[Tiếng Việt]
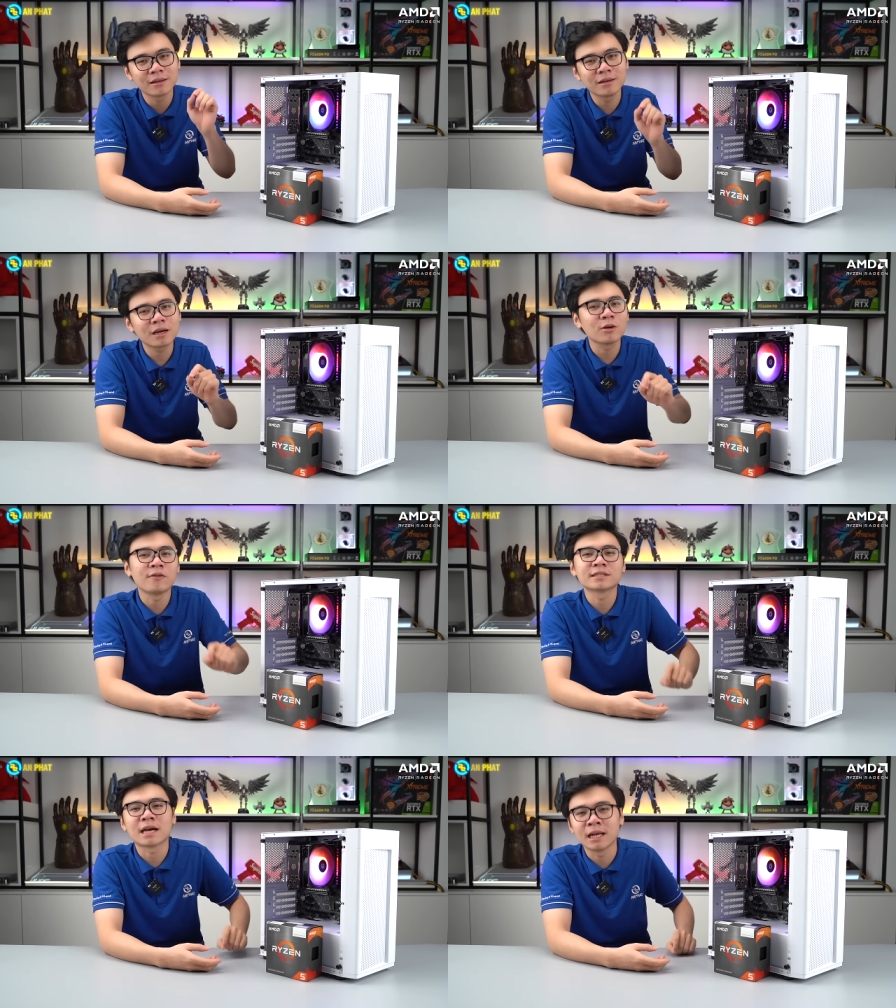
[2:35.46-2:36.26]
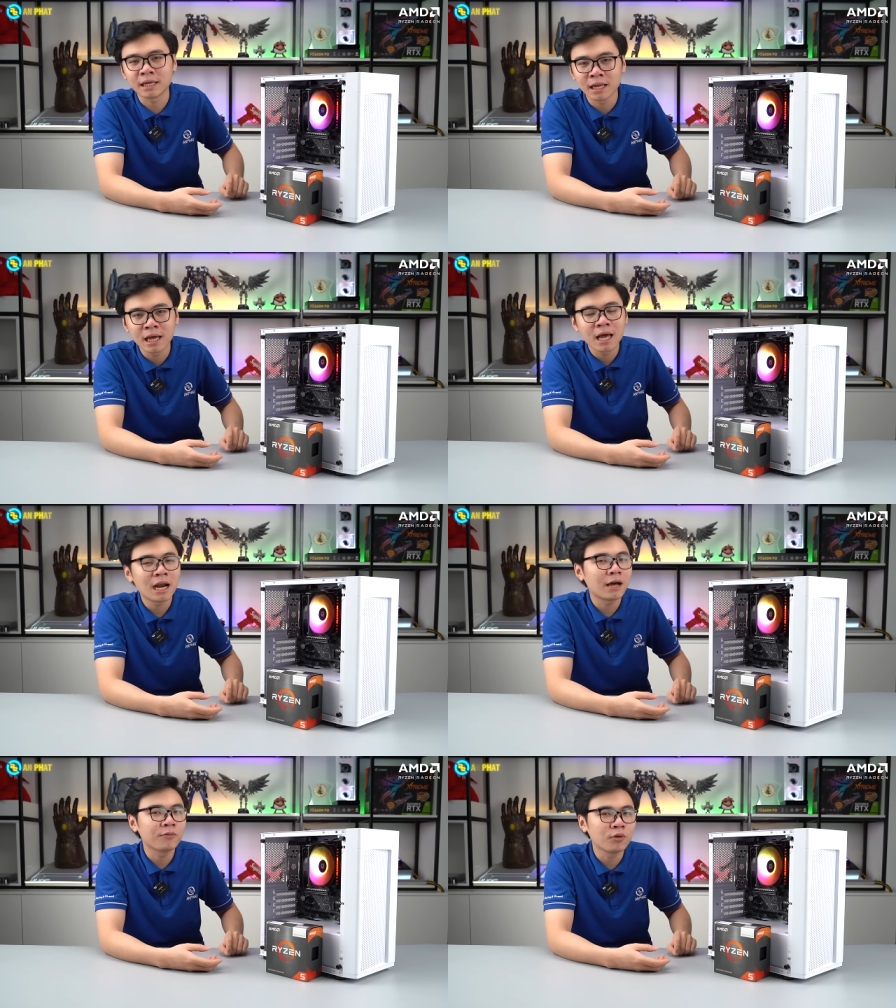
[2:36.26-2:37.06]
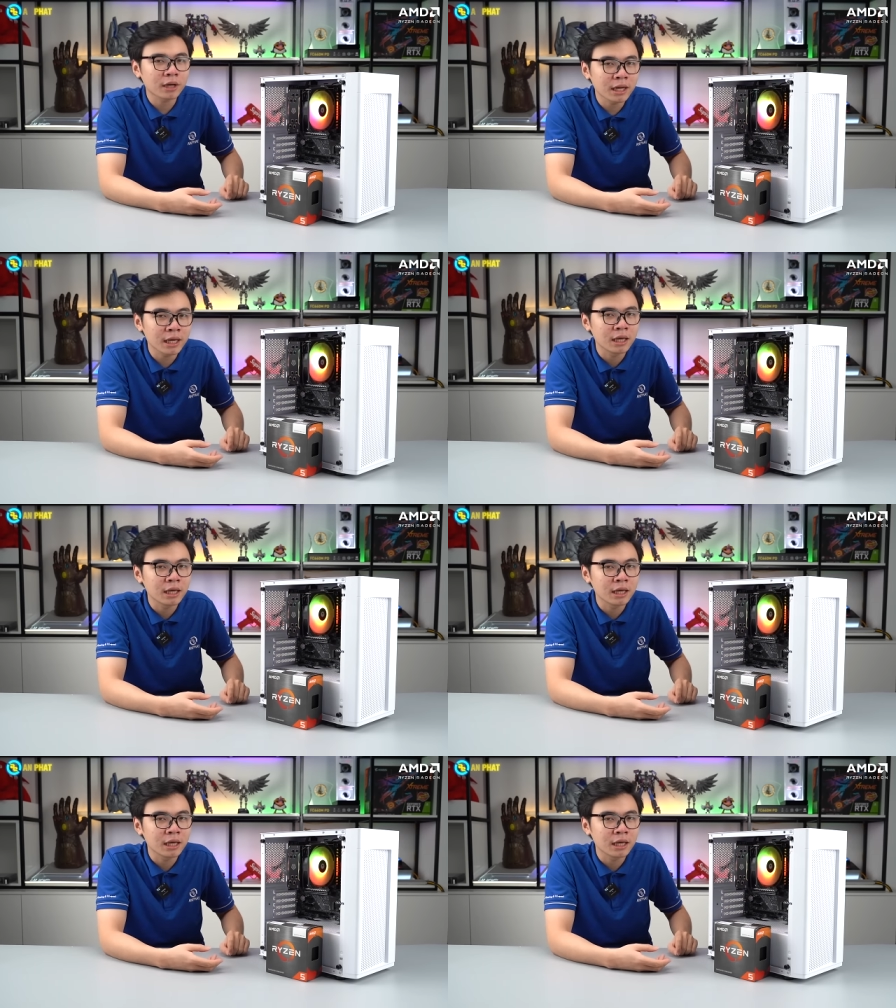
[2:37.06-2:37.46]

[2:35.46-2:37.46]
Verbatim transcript: nâng độ phân giải lên là Full HD.